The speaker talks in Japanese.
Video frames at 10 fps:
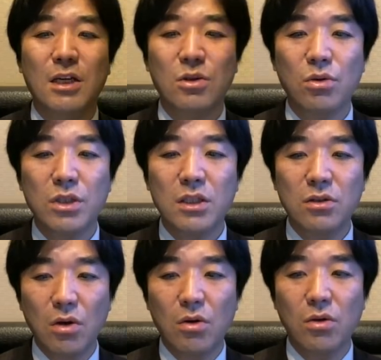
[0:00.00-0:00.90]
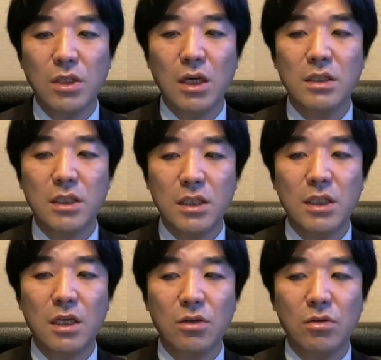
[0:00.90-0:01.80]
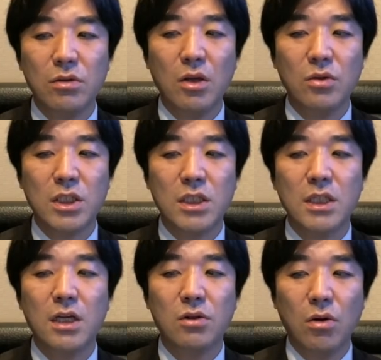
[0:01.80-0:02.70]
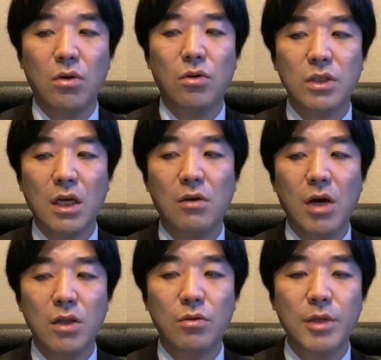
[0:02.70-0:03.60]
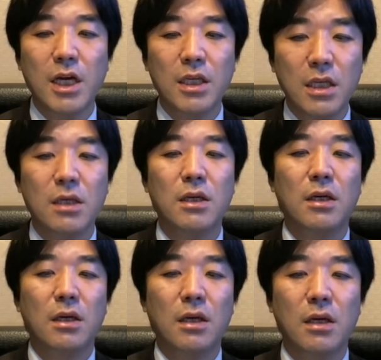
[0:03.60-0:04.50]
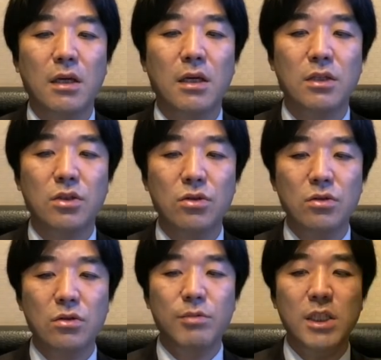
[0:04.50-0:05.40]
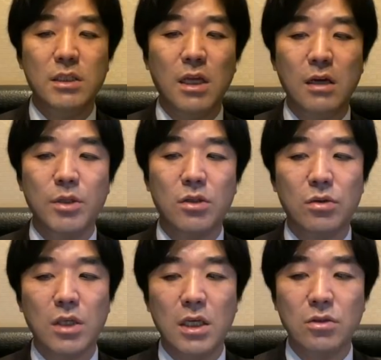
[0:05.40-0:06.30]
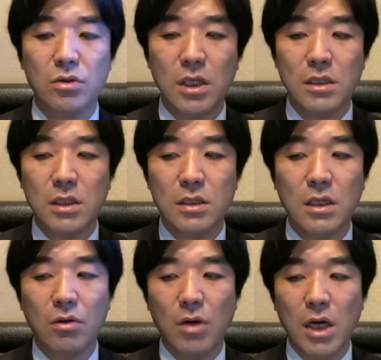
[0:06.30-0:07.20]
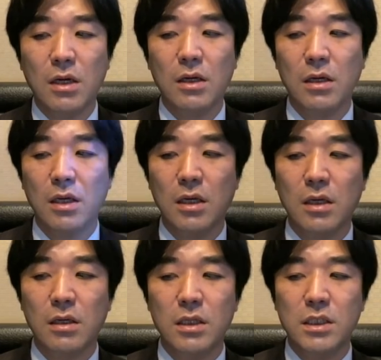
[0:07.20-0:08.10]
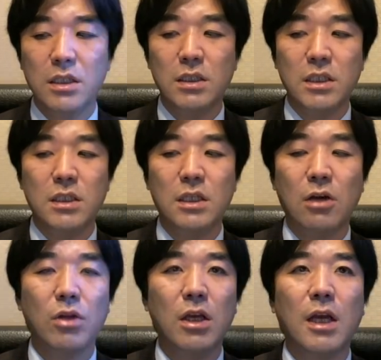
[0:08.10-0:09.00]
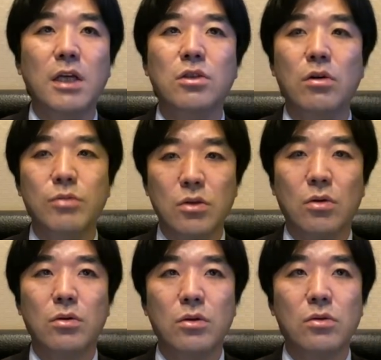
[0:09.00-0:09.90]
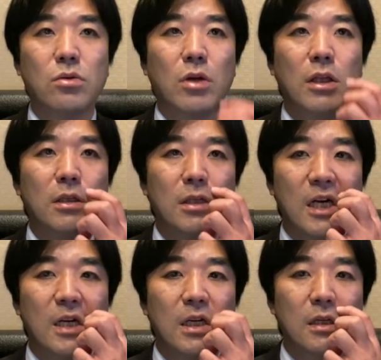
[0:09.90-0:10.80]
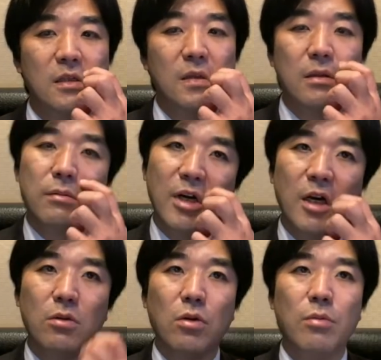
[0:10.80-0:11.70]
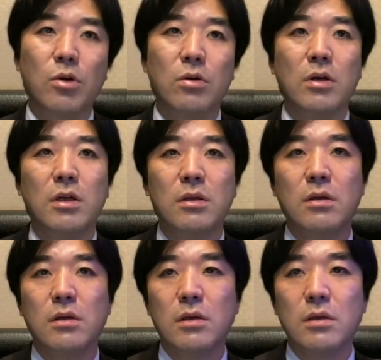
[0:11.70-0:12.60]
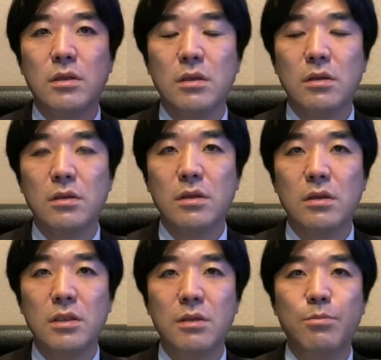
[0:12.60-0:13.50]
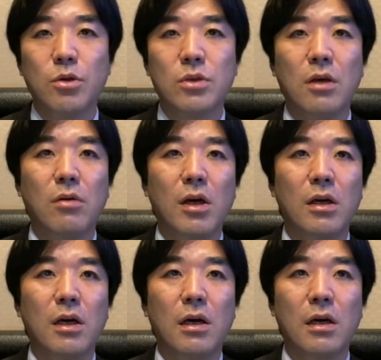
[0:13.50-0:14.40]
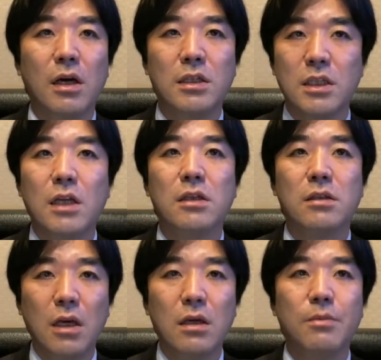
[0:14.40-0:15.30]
都心の大阪市に積極手押ししないと大阪は伸びない、住民サービスを成長させてきたのは、維新自身なので大丈夫ということなんですが、まあどれも信憑性は感じないですね。